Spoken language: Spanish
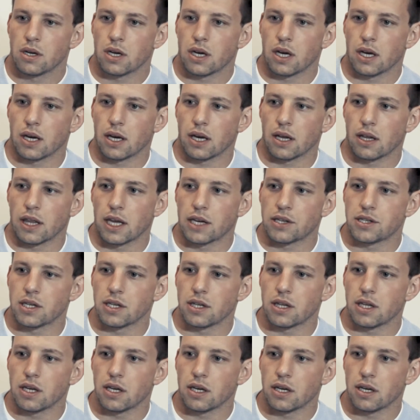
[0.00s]
eh,
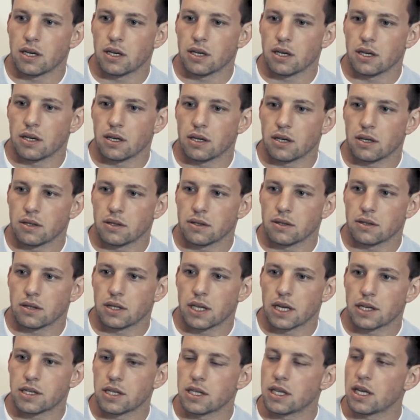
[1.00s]
decidí,
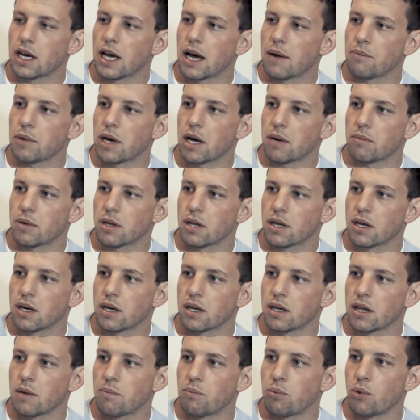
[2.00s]
decidí cambiarme
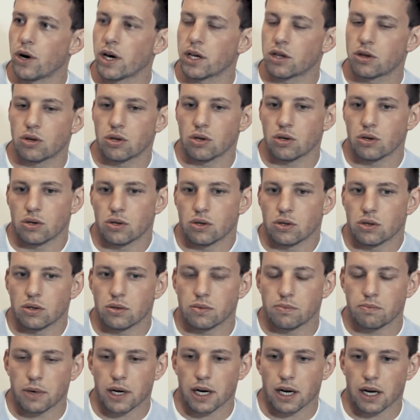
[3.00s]
de puesto
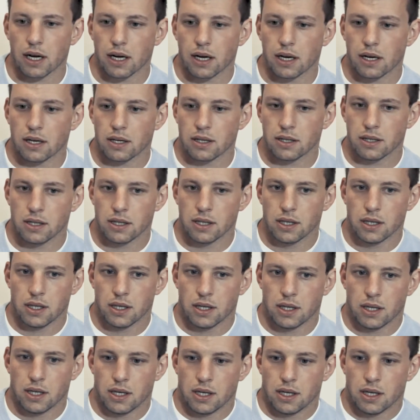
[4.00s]
para,
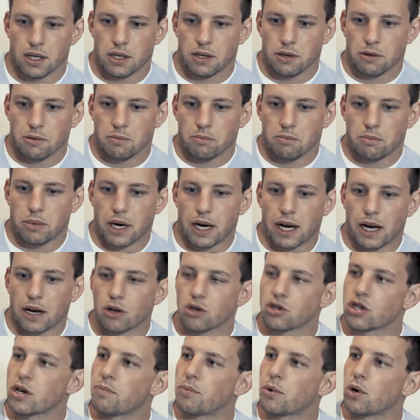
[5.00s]
para,
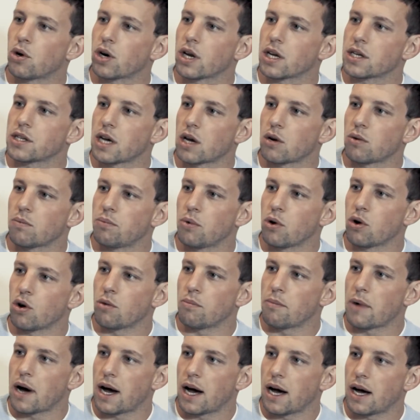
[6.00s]
no sé, progresar un
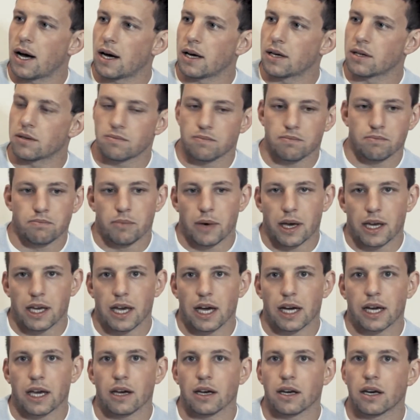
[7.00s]
poco más.
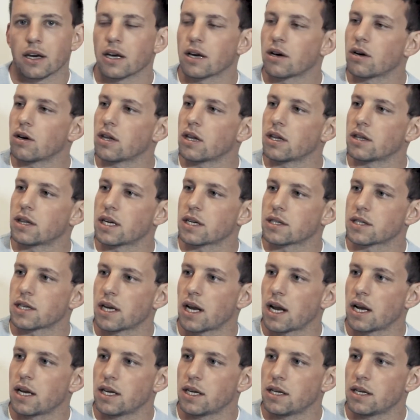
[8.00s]
Veía que, de
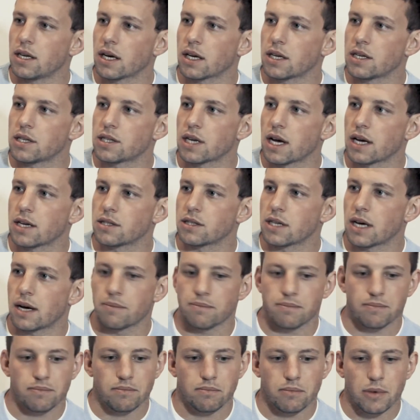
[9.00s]
tercera línea quizás ya
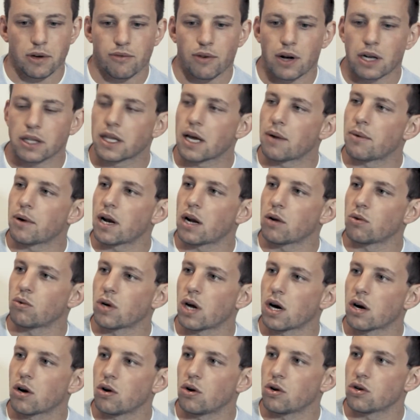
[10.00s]
me faltaban
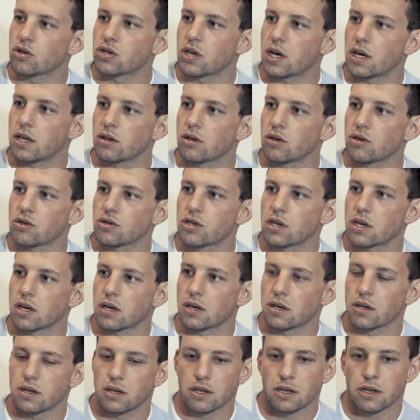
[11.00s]
algunas cosas, entonces
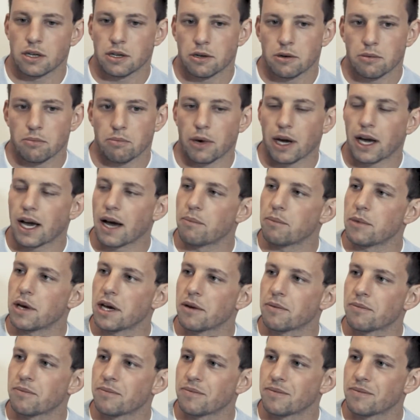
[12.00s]
me cambié.